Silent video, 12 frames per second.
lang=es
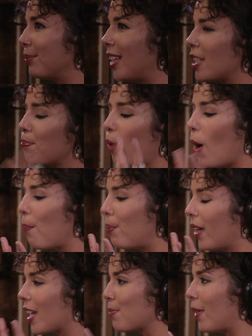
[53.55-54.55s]
es pop
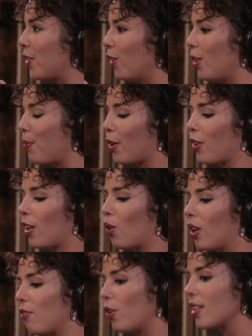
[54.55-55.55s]
en español, pero viene
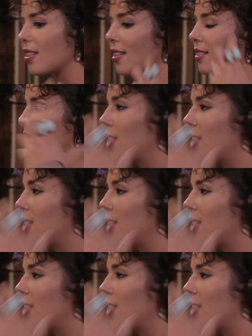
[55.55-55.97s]
con influencias del